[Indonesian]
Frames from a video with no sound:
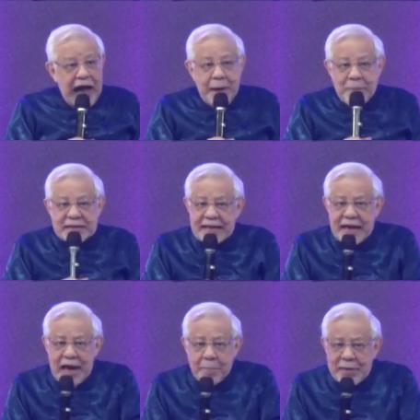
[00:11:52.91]
Apa
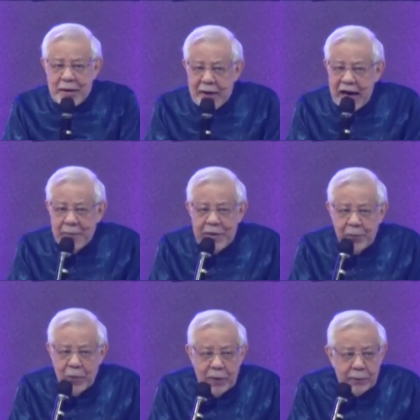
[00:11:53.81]
saya nggak pernah mengalami
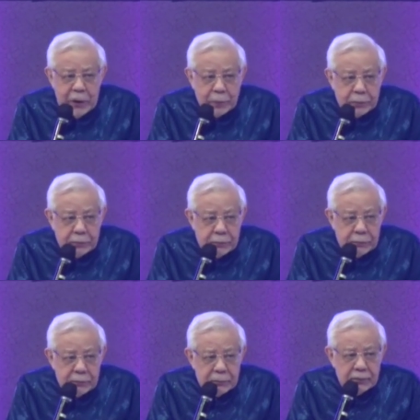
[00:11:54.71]
problem hidup?
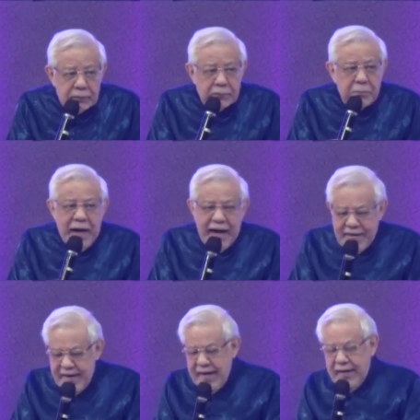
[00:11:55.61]

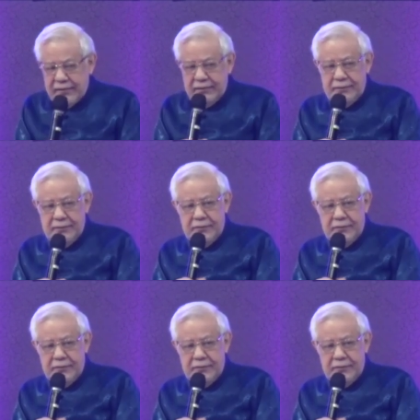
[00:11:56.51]
Banyak.